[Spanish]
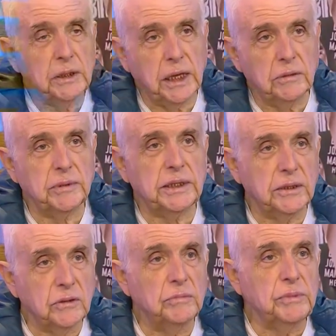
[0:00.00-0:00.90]
claro, me
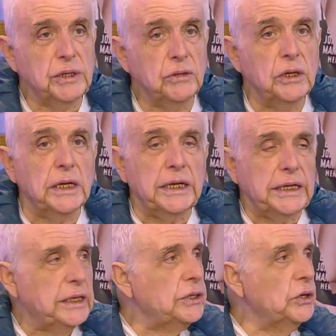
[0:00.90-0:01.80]
quedé dormido. Te vino un
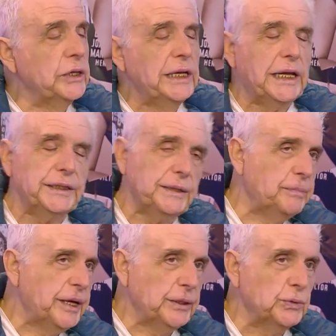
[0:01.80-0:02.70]
enfriamiento. Y, la
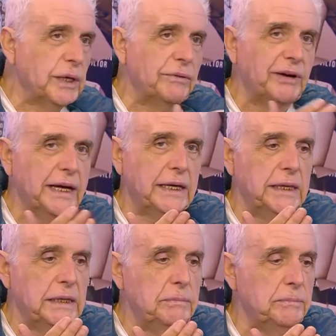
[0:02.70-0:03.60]
temperatura
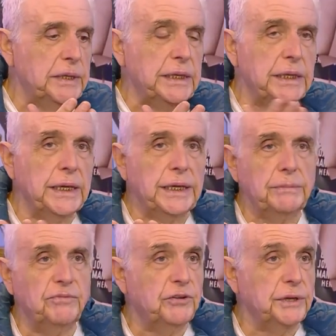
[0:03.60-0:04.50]
baja en Viña
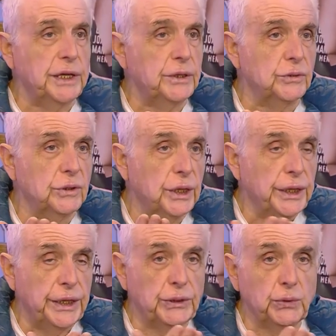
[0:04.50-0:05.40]
en febrero,
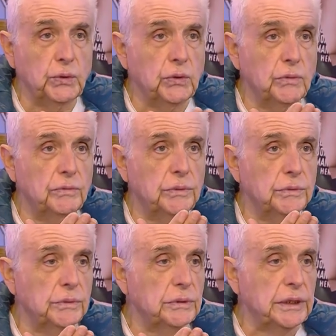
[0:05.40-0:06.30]
estuvo,
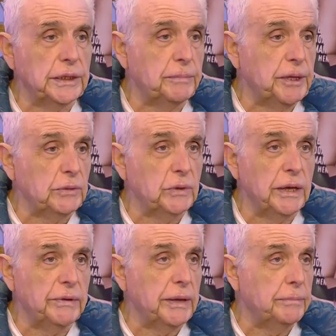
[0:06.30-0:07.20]
la
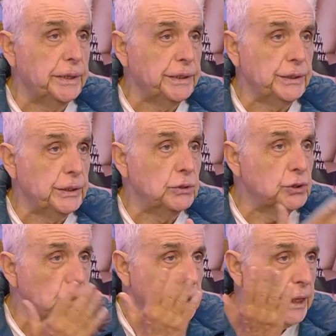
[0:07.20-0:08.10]
temperatura había en
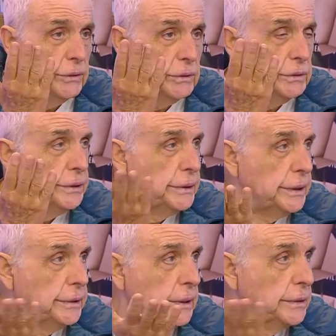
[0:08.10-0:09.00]
28 grados
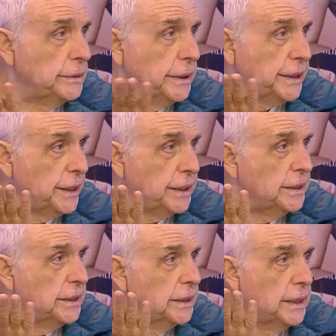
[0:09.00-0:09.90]
en la,
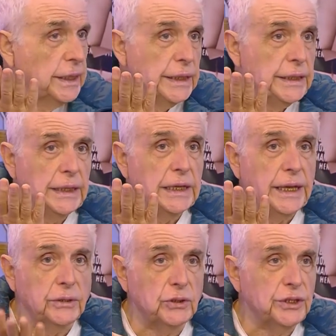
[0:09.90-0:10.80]
tarde y en
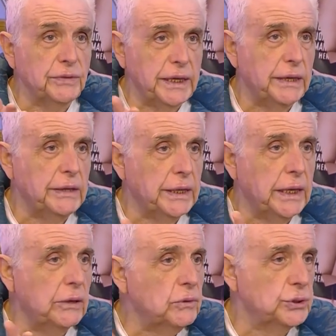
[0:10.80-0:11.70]
la noche
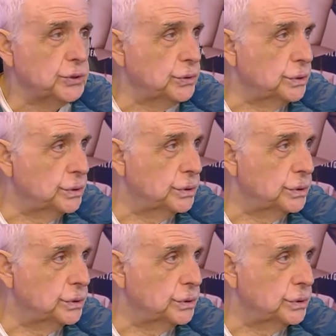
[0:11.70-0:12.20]
bajaba a 8.